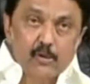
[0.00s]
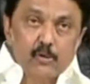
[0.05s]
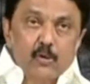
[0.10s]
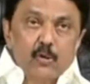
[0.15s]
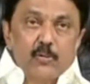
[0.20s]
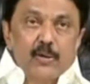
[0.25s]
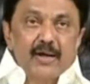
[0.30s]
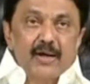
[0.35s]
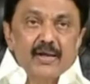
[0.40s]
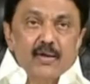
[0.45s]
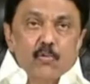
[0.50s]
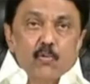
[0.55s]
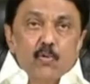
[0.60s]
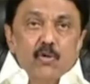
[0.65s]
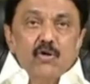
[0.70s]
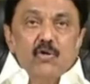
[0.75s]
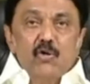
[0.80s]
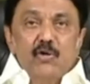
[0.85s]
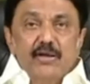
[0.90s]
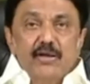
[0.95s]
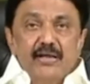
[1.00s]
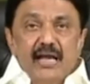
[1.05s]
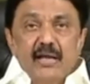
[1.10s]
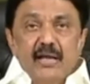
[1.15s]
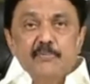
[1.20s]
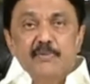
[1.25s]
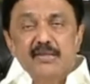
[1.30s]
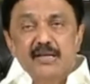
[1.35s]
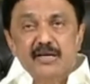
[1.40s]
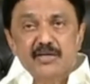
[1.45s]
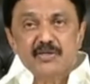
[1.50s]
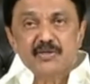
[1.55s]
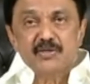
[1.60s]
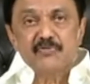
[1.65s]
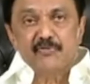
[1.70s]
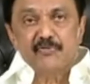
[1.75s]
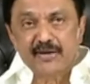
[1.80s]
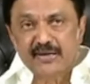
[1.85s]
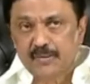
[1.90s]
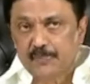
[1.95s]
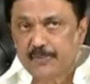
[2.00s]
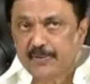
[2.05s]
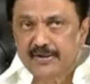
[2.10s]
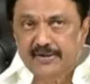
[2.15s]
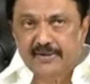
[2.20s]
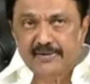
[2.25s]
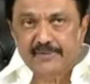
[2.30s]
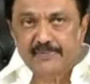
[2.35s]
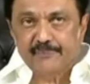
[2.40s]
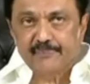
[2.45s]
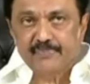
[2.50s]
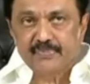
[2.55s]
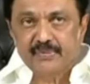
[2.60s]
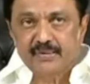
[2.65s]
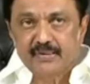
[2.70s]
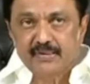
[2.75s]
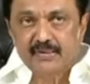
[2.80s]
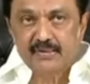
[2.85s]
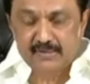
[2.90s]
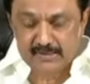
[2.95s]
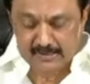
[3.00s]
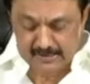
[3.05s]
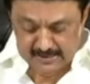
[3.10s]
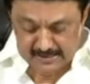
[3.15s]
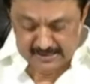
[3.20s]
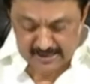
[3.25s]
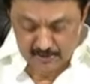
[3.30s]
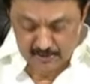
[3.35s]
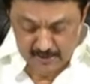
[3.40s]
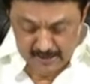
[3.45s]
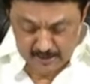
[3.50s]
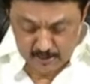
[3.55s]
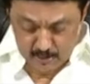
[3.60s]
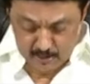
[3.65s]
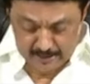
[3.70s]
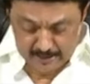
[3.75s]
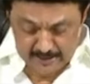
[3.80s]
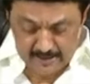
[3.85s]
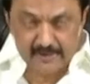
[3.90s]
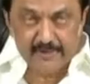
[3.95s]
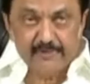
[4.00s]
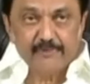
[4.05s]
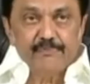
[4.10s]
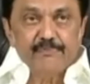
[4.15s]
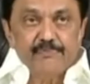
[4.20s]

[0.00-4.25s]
ரூபாய் ஒரு கோடியே ஐம்பது லட்சம் வழங்கப்படுகிறது ஜவுளி தொழிலில்